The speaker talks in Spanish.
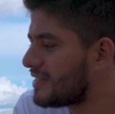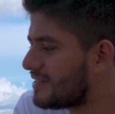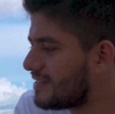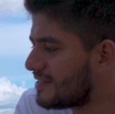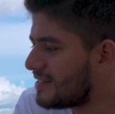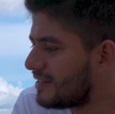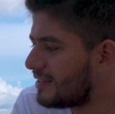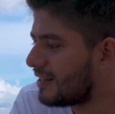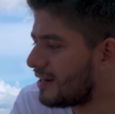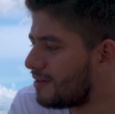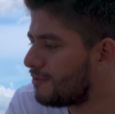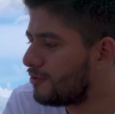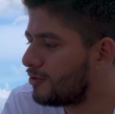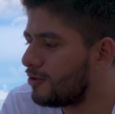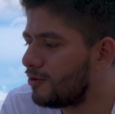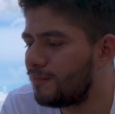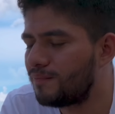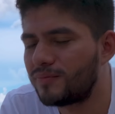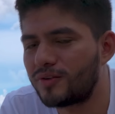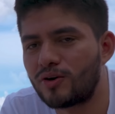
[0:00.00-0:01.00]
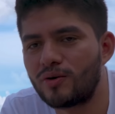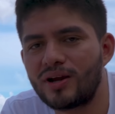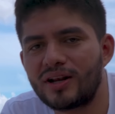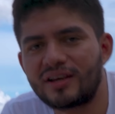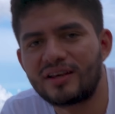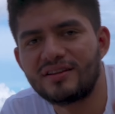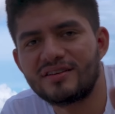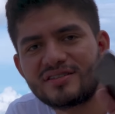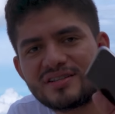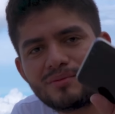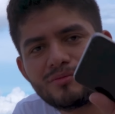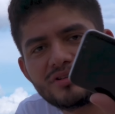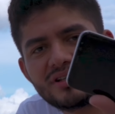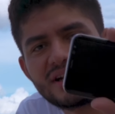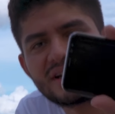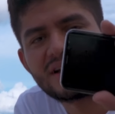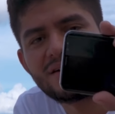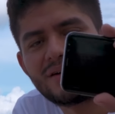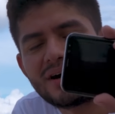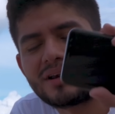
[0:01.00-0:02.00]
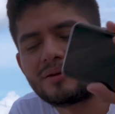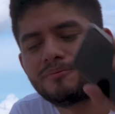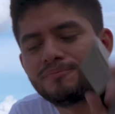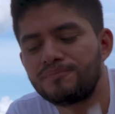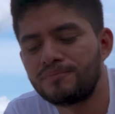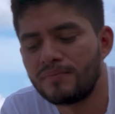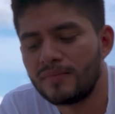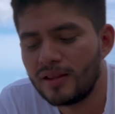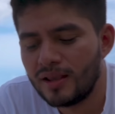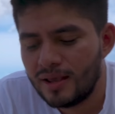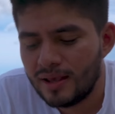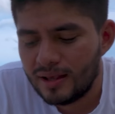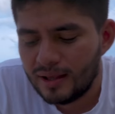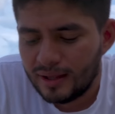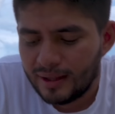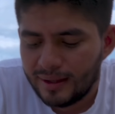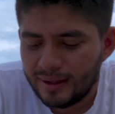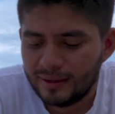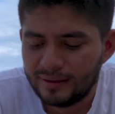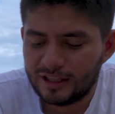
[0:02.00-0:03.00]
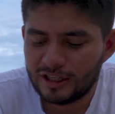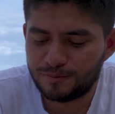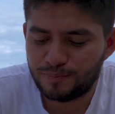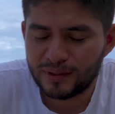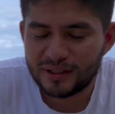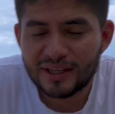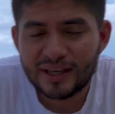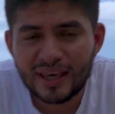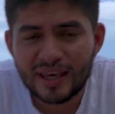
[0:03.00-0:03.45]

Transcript: este es el teléfono con el que iniciamos a grabar. Después de